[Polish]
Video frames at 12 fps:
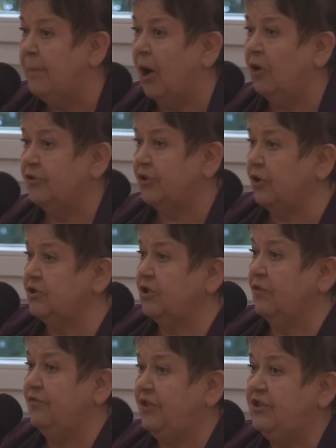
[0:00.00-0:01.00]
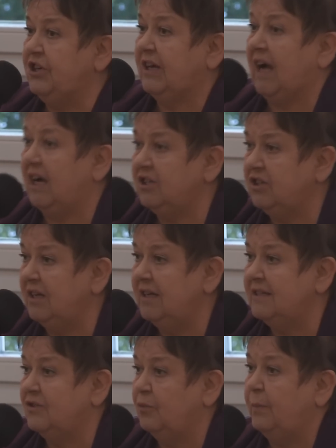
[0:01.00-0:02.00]
bo to, co widzi każdy,
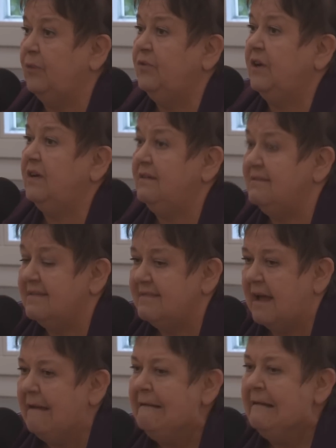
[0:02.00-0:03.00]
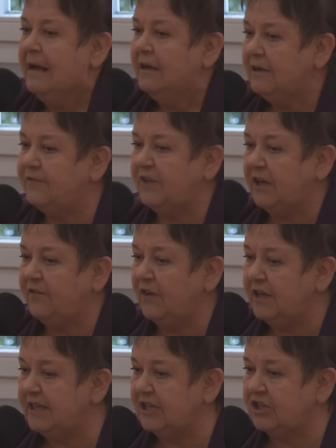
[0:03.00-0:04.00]
jest zupełnie inne. I w tej
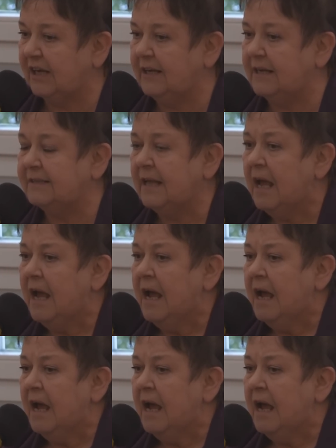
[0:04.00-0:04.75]
chwili też tak jest.